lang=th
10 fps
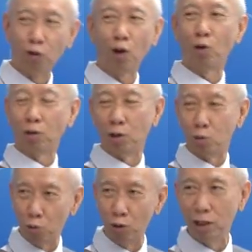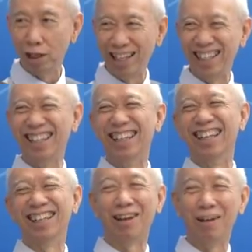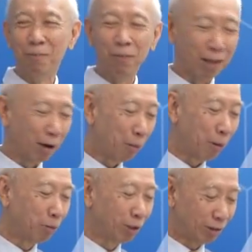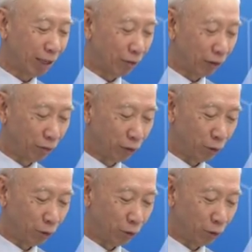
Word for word: น้อยลงและดูหุ้นเลยเออดูหุ้นเลยนะแต่ก็เป็นผู้เชี่ยวชาญฟันโฟ